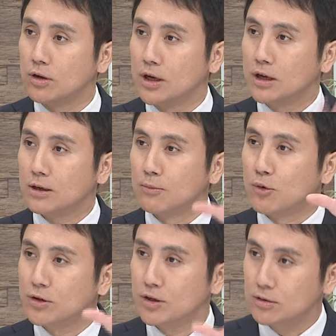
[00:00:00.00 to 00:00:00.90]
はい、やっぱり
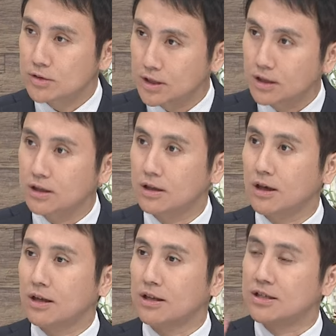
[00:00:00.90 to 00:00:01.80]
目標設
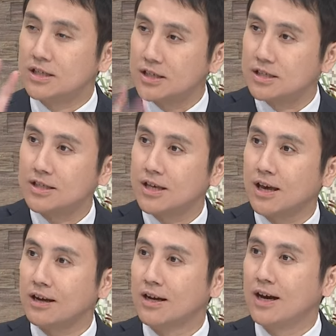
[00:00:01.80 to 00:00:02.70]
定、実
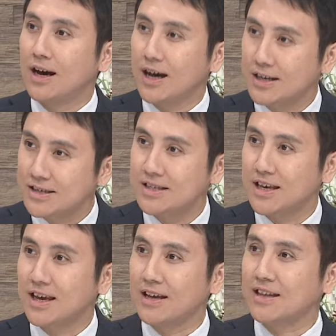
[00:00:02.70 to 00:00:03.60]
践、反省、
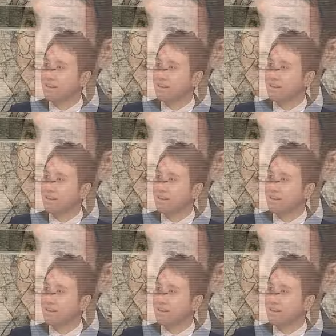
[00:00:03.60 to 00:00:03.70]
は